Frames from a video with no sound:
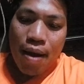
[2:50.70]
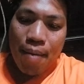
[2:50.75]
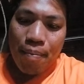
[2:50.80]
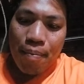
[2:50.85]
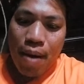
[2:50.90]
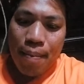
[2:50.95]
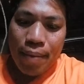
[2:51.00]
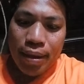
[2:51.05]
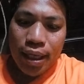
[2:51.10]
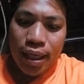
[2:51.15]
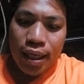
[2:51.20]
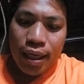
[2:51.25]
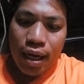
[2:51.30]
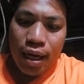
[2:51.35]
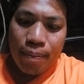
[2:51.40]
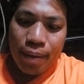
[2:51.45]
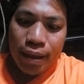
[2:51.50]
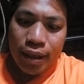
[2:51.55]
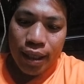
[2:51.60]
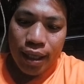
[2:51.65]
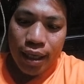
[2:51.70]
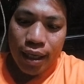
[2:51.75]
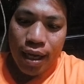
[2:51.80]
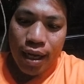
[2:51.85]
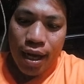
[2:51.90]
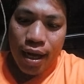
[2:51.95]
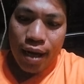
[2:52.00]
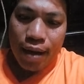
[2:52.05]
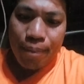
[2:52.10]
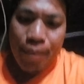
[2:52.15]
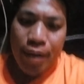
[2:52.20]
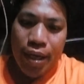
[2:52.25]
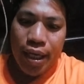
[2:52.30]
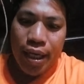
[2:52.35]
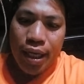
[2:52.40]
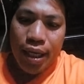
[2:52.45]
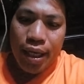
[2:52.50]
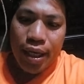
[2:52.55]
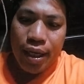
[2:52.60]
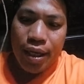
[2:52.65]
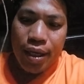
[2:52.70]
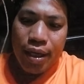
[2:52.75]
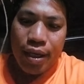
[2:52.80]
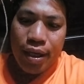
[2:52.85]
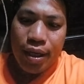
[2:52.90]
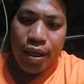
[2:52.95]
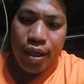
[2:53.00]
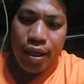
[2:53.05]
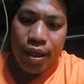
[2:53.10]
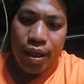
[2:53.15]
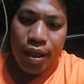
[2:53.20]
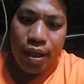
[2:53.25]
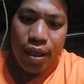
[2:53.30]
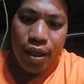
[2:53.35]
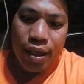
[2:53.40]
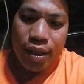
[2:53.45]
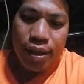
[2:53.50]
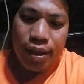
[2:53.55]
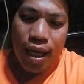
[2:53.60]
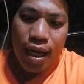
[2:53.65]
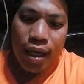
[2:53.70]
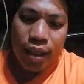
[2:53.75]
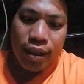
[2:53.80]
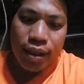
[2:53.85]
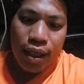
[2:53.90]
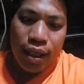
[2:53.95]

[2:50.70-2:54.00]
Ma'am Analyn Albatera, biitang e,